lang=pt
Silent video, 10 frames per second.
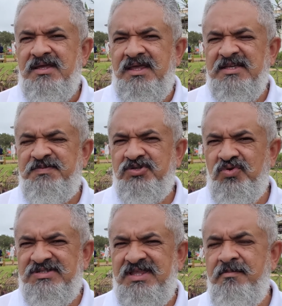que as
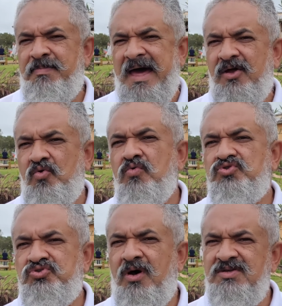pessoas têm para com
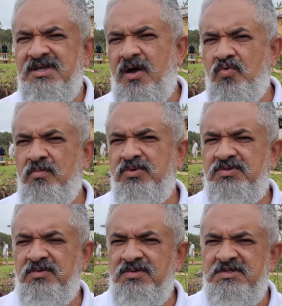o solo, isso é algo
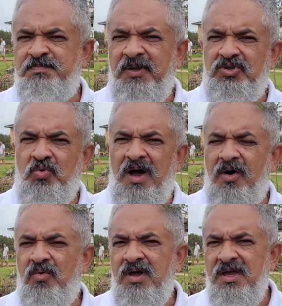muito
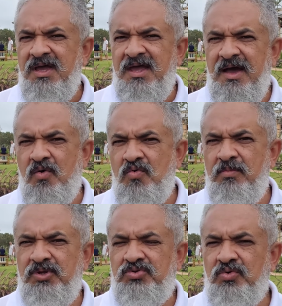espiritual, é
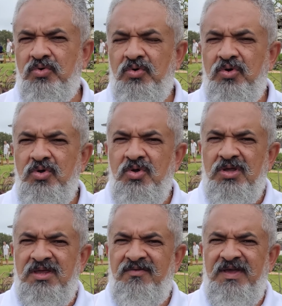algo muito
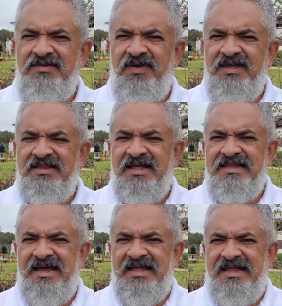que vem, vem da,
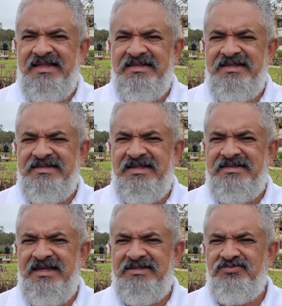da,
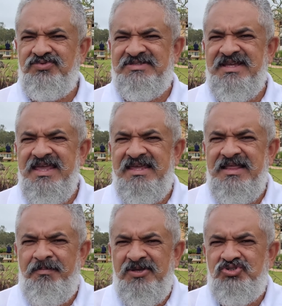da do sangue
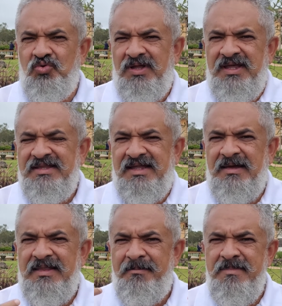da pessoa, né? da,
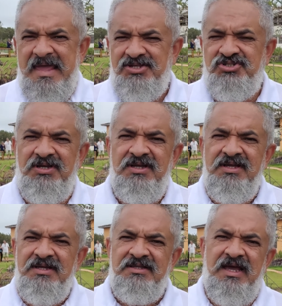da, da mente,
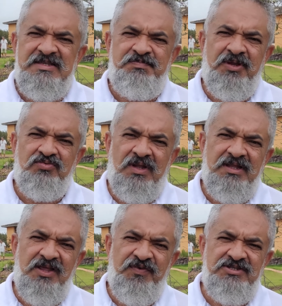da
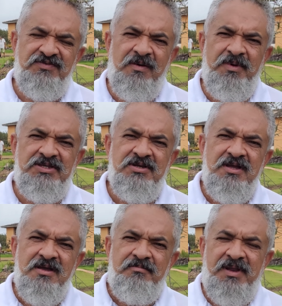espiritualidade efetivamente
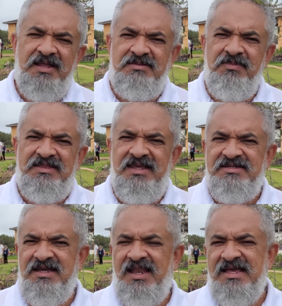para manter
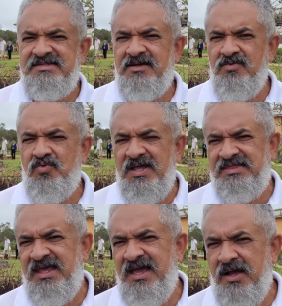essa relação com a
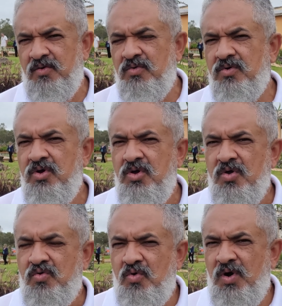terra, com,
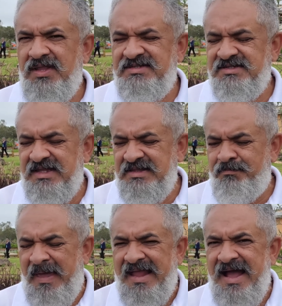com a necessidade de
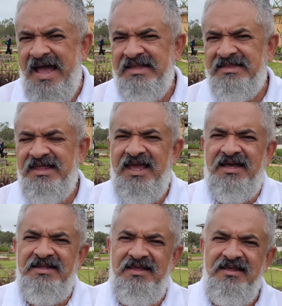pegar na
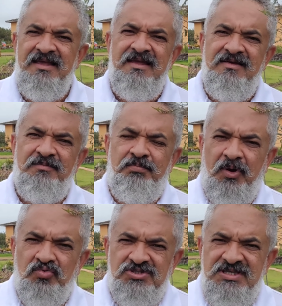terra, de
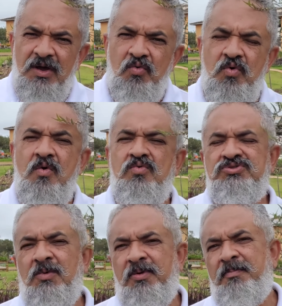produzir
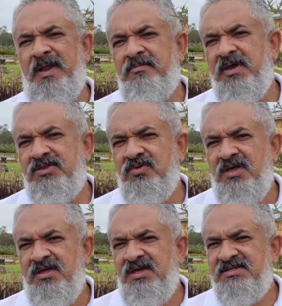o seu próprio alimento.
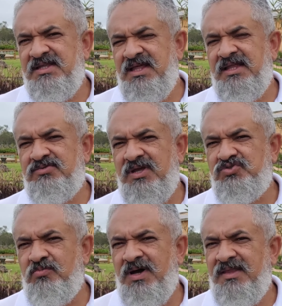Isso é da
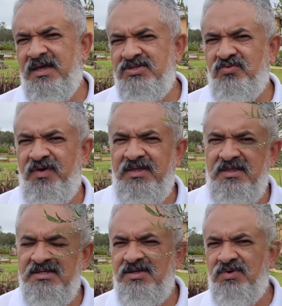natureza humana, isso vem
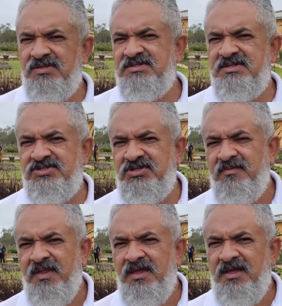desde quando
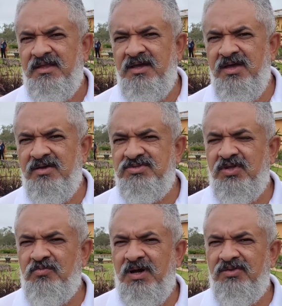existe né, é o
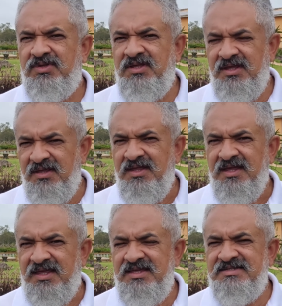ser humano que,
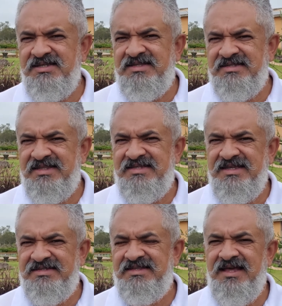que, existe essa
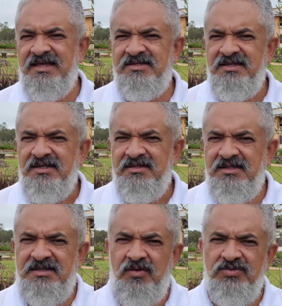necessidade
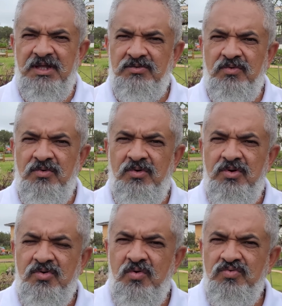de estar em contato com,
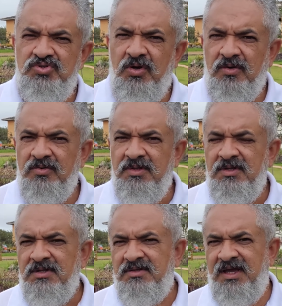com o solo.
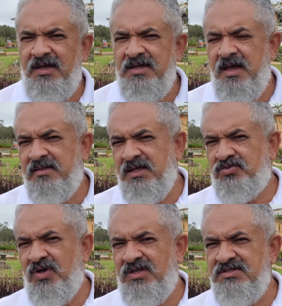Né? À
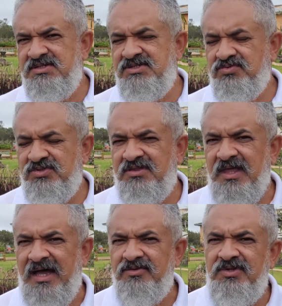toa que existe o
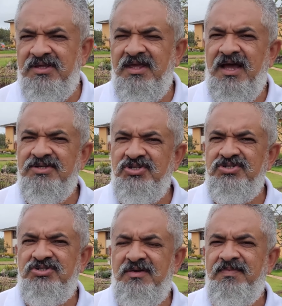ditado de que a
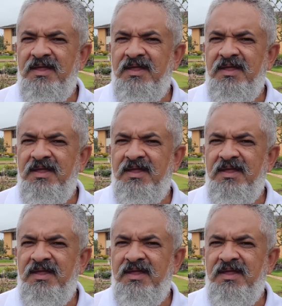gente